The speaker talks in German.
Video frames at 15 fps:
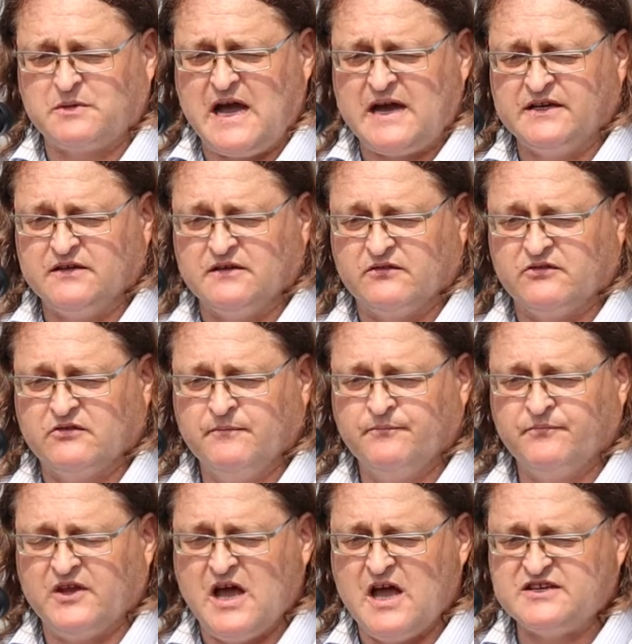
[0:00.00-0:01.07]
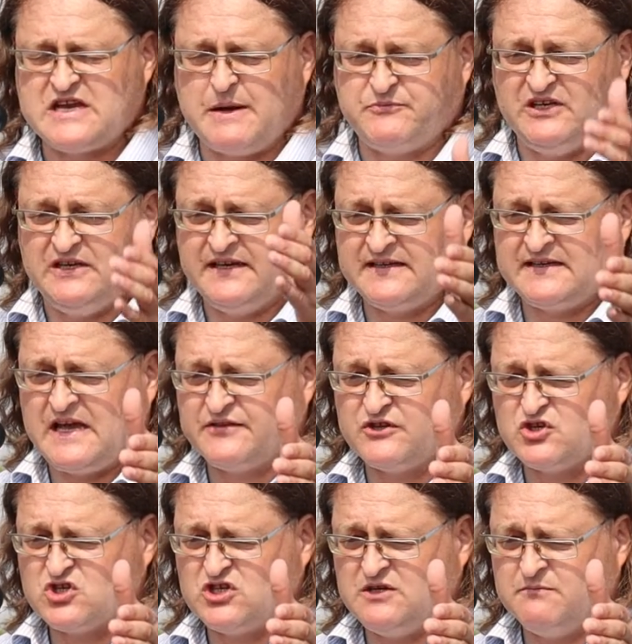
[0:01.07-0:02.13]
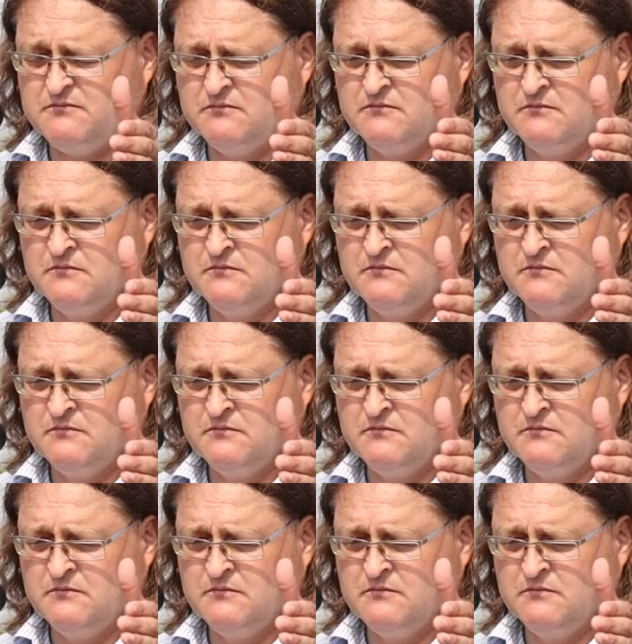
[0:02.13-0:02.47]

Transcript: Gange ist. Ja, ich habe die Linken angeschrieben.